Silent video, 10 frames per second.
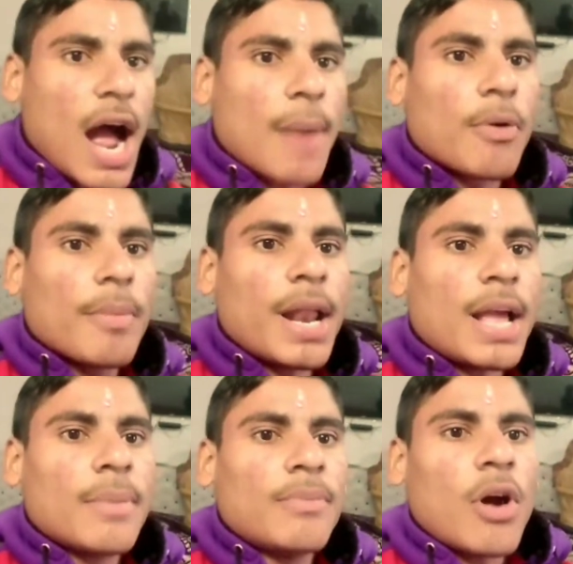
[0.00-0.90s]
आपको मेरा
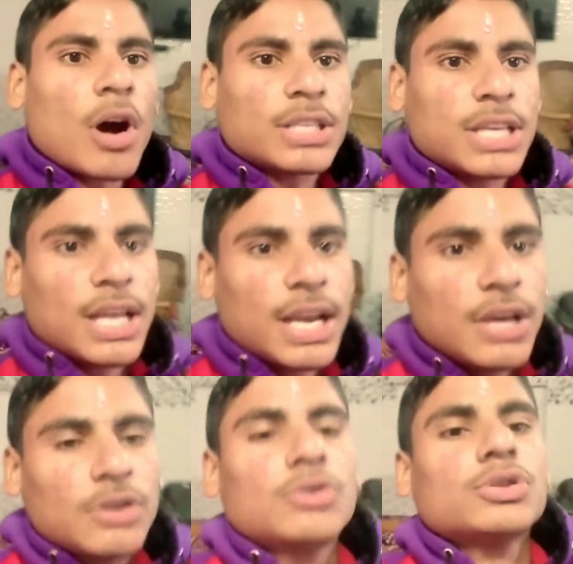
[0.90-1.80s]
ये ब्लॉग अच्छा लगे
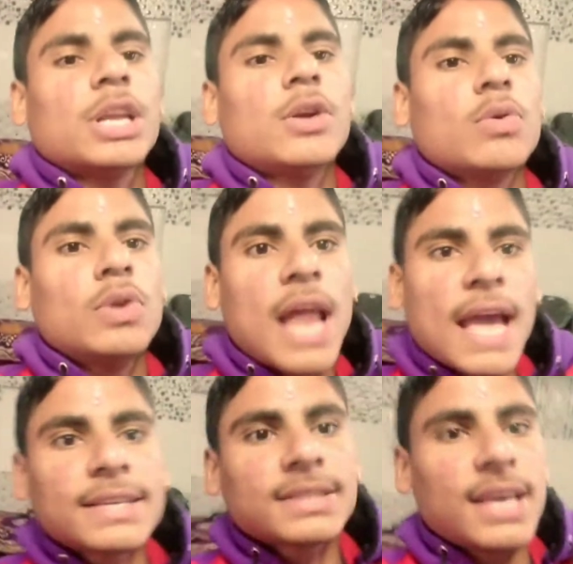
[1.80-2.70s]
तो चैनल को
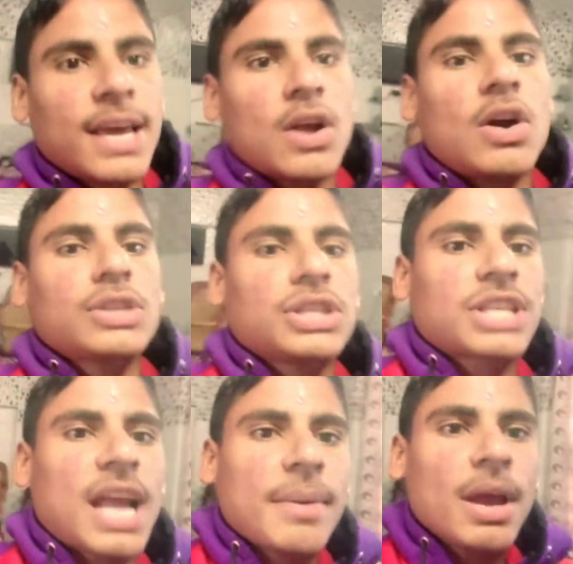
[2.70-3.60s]
लाइक शेयर और
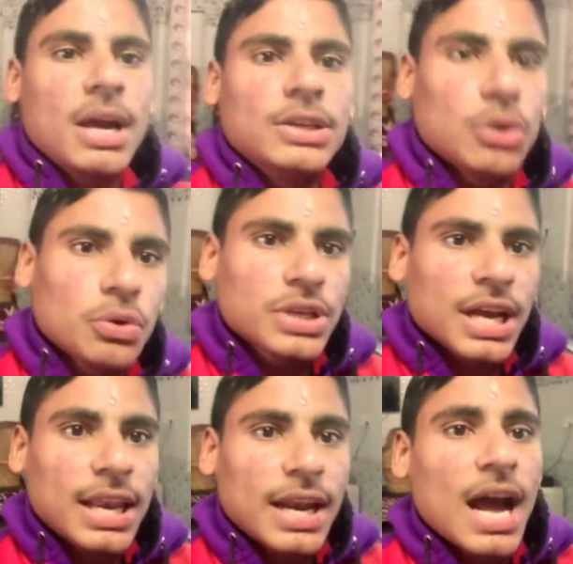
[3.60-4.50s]
सब्सक्राइब जरूर से
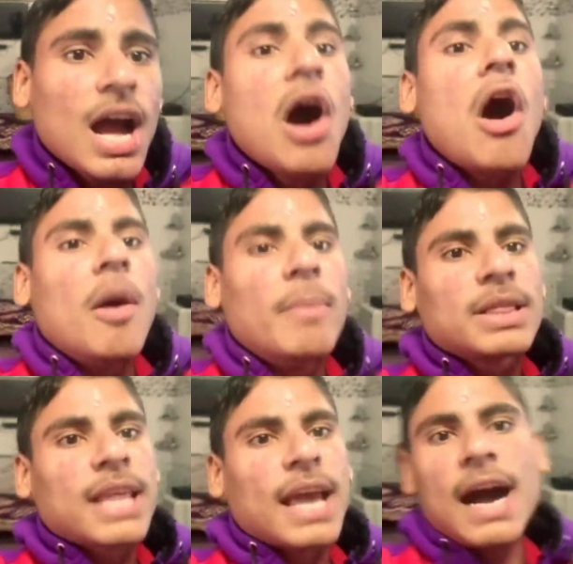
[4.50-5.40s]
कर लेना और
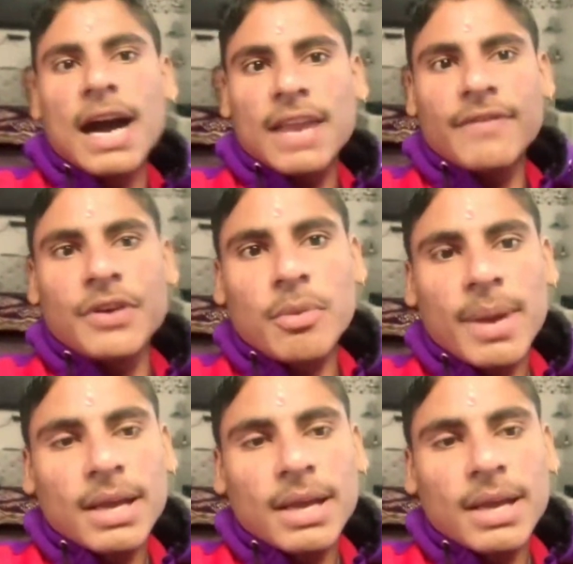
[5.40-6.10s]
मिलते हैं अगले वीडियो में